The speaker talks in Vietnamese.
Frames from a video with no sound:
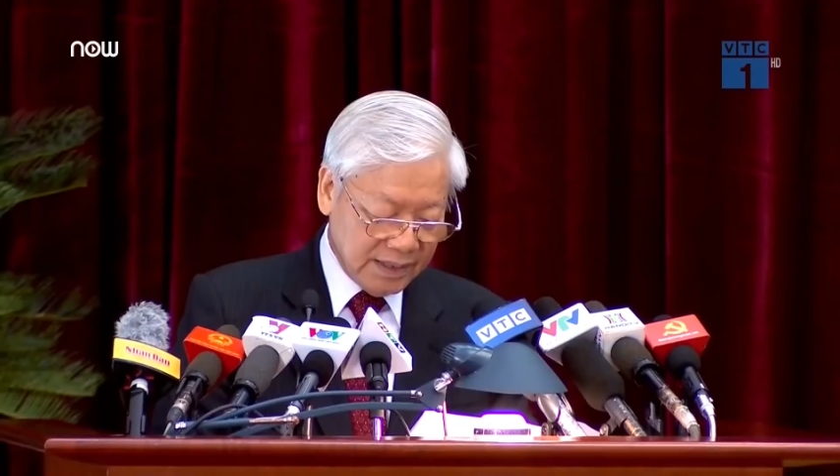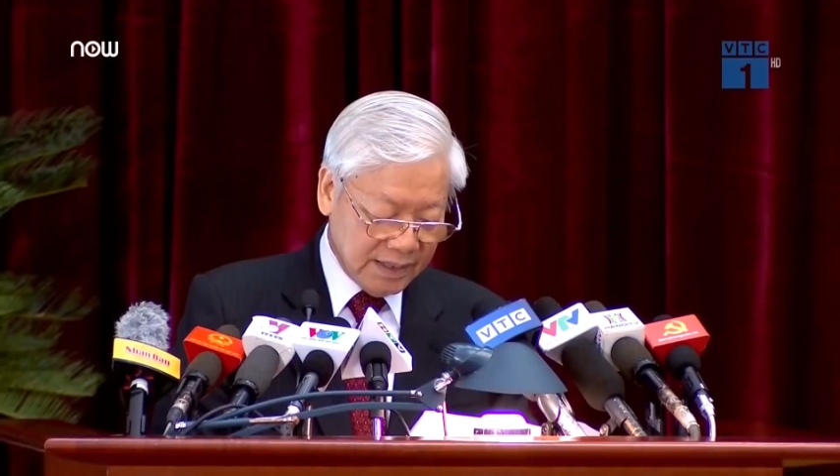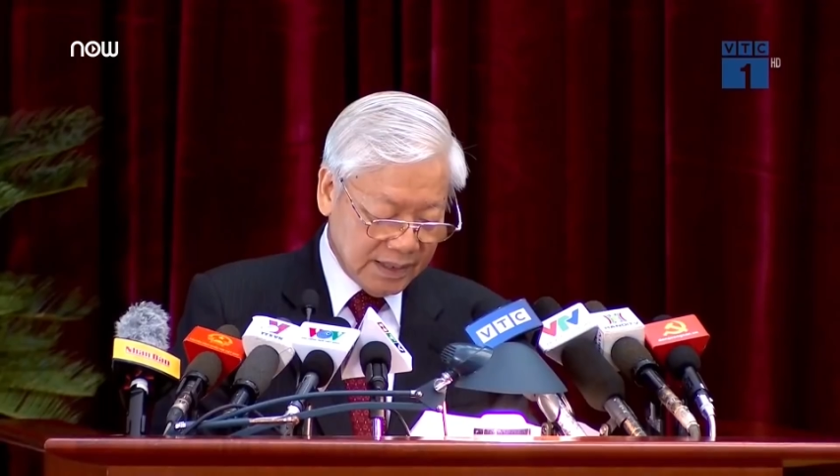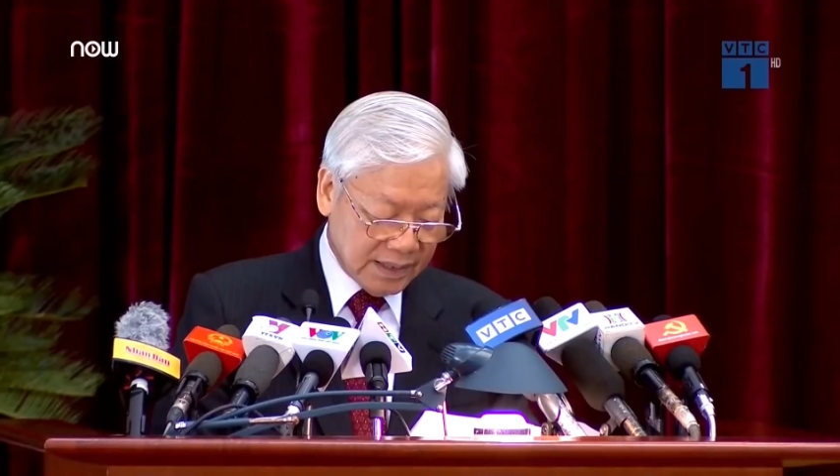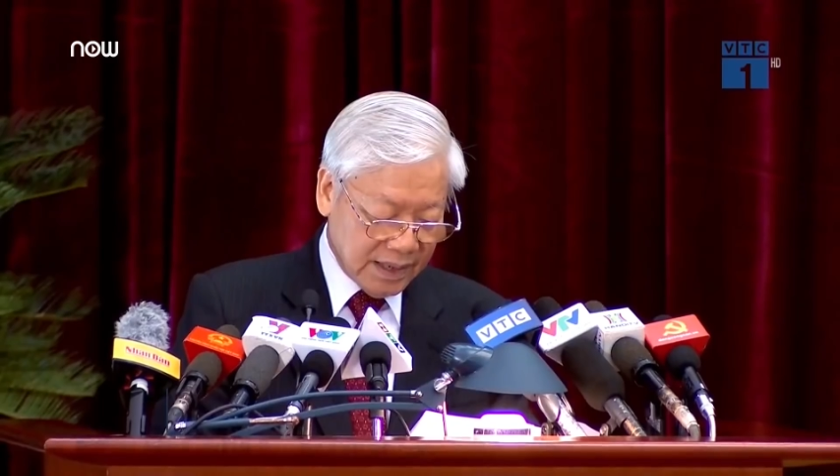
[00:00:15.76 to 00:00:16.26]

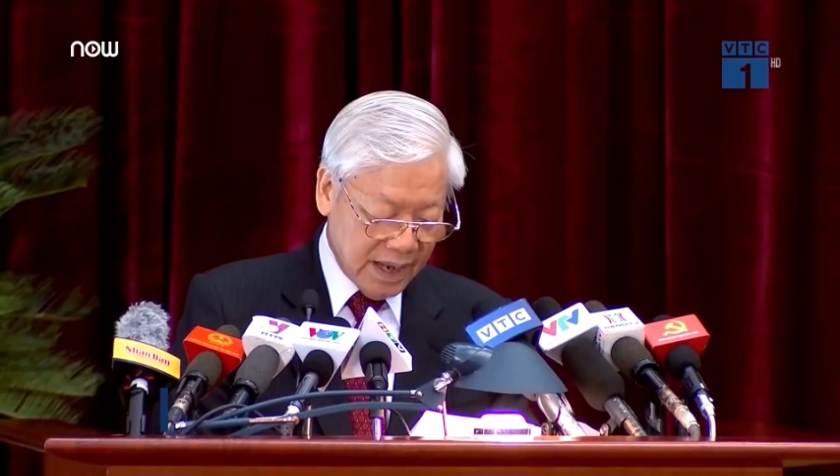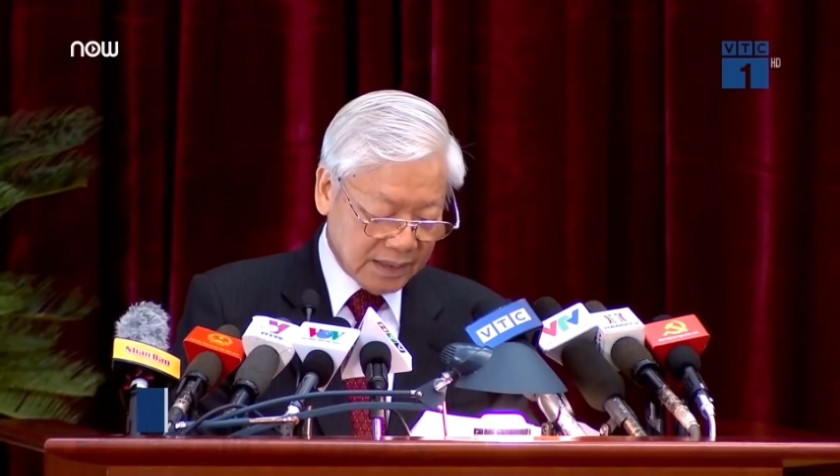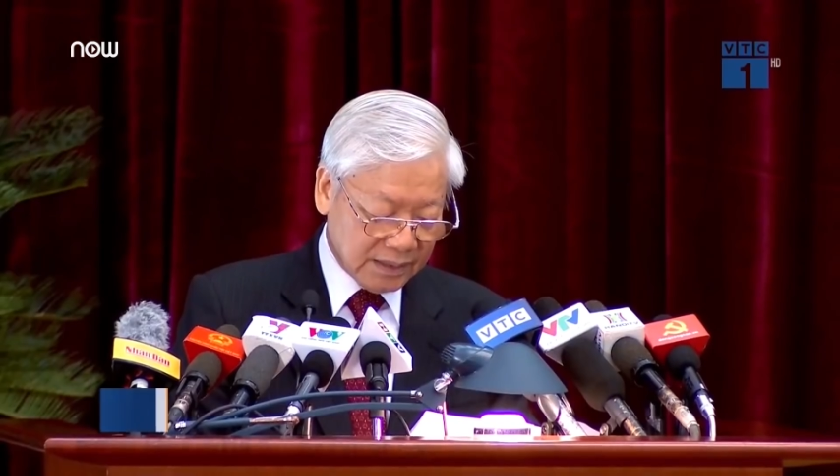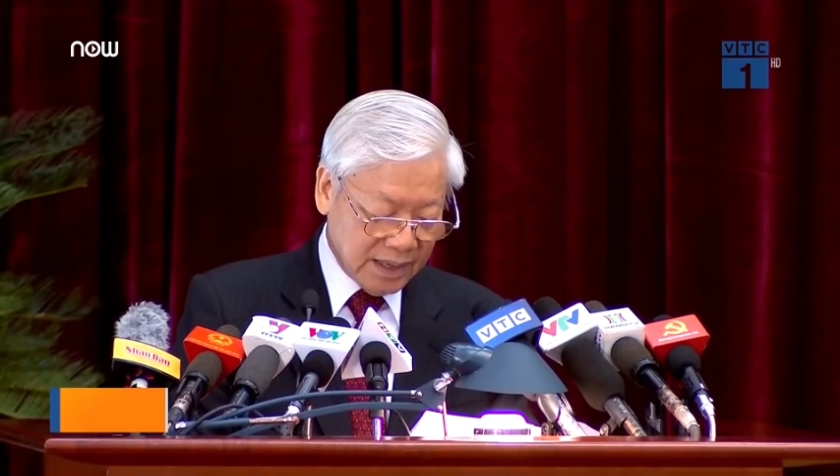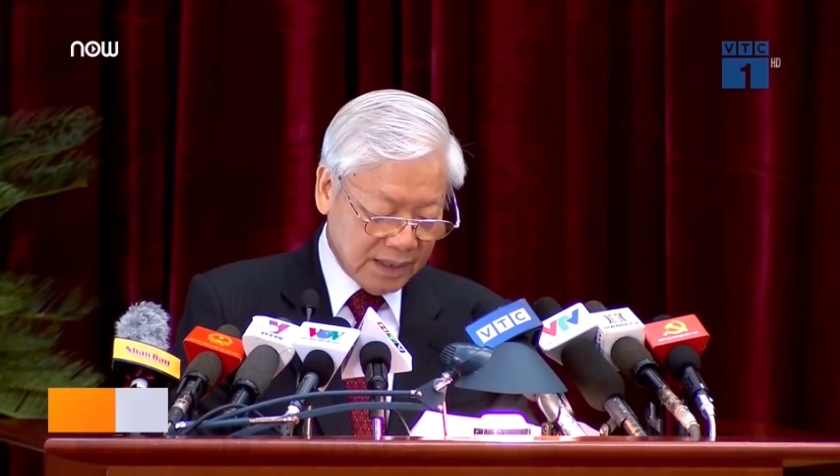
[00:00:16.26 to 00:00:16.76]
lương đối với
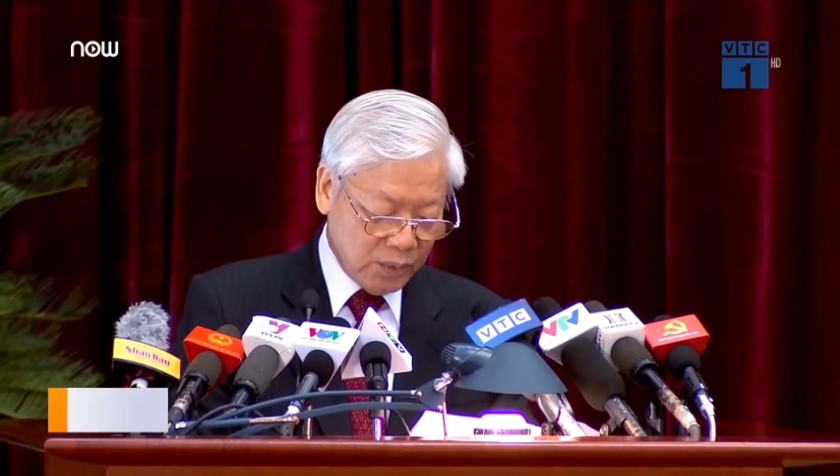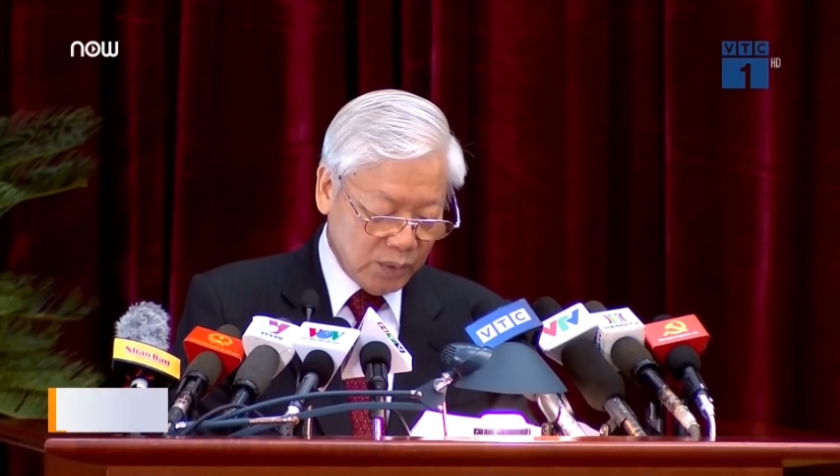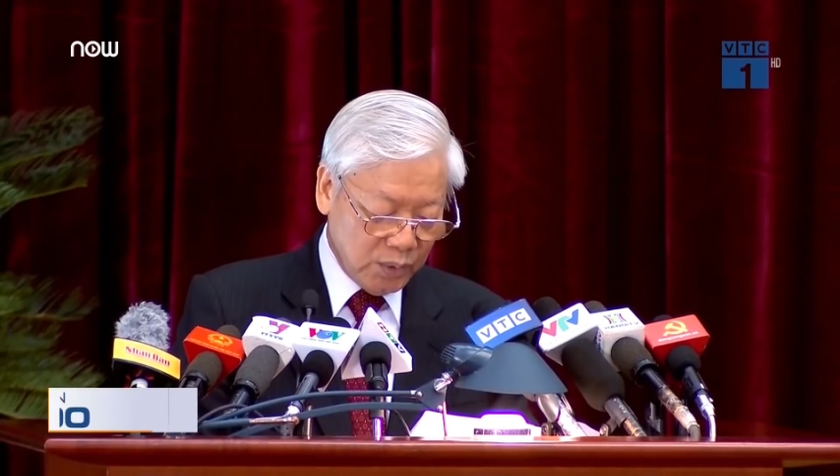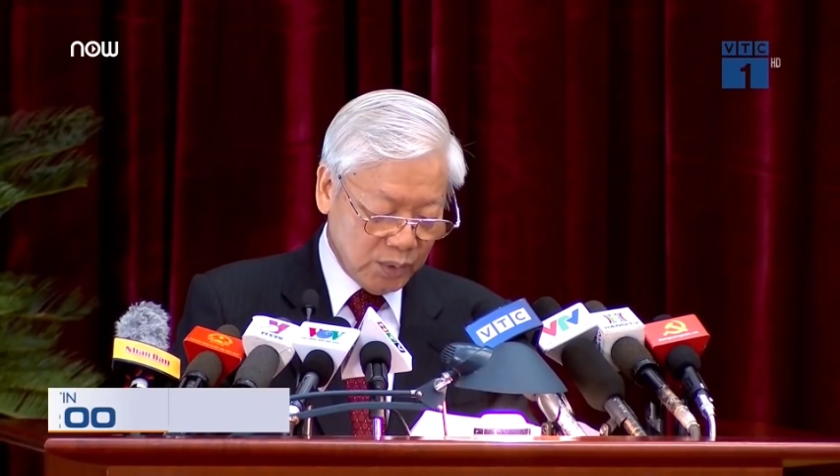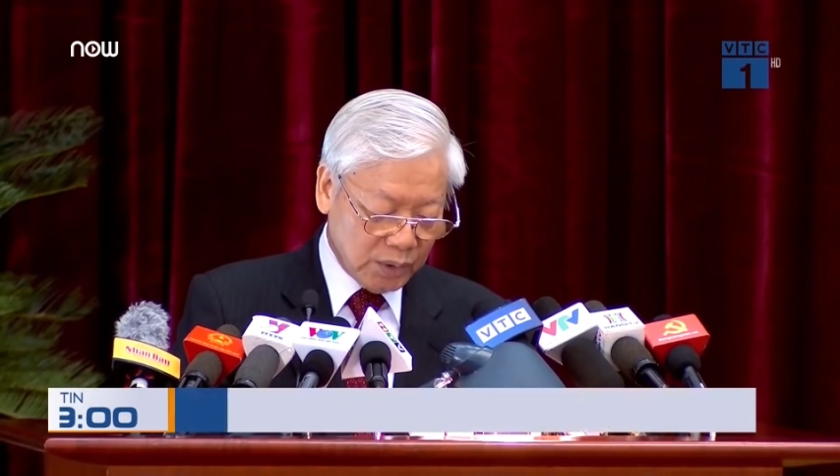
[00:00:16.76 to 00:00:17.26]
cán bộ, công
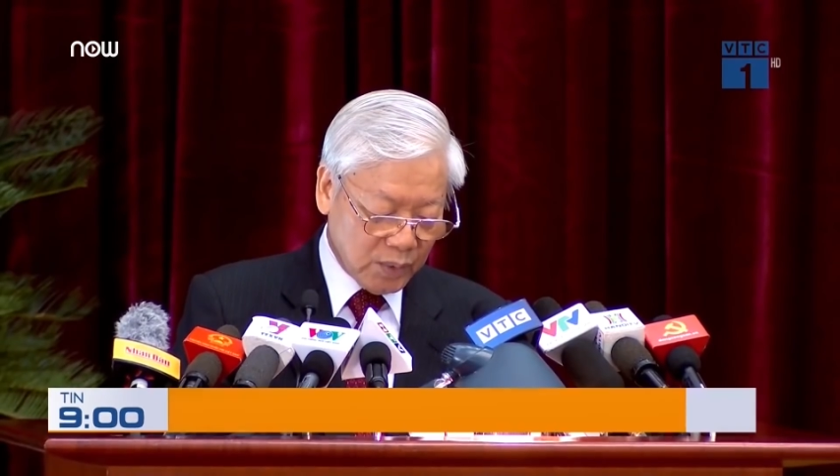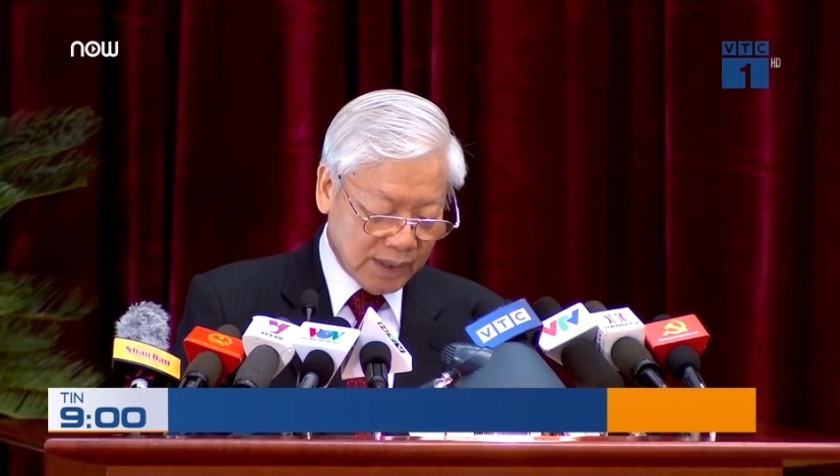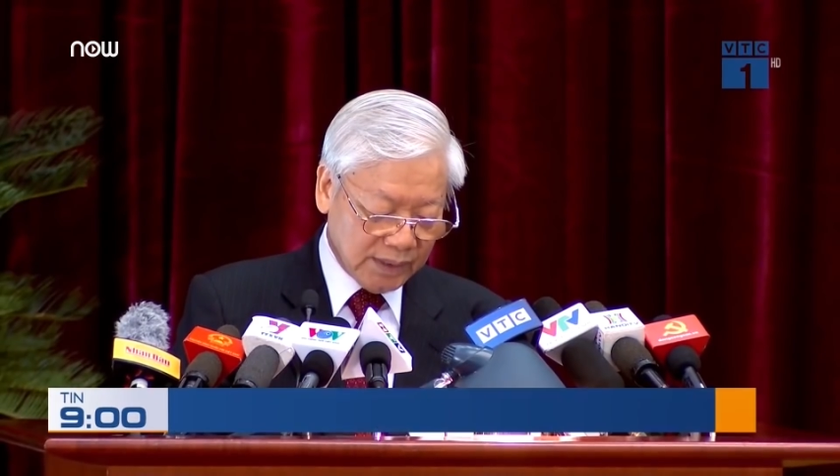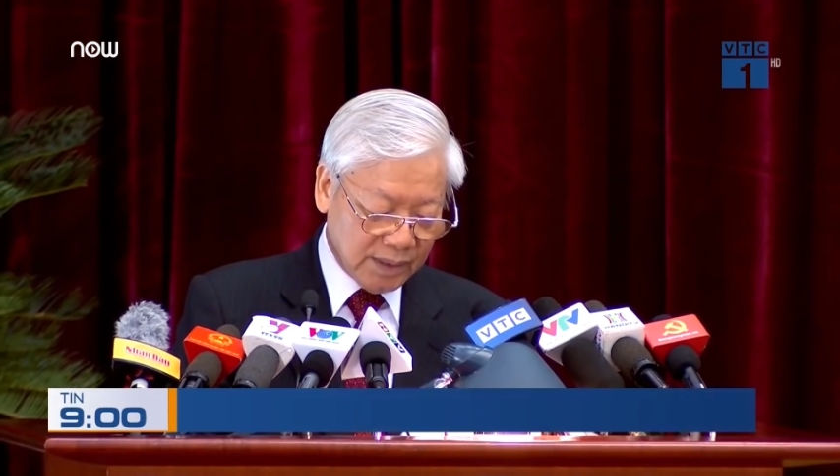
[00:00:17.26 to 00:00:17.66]
chức, viên chức,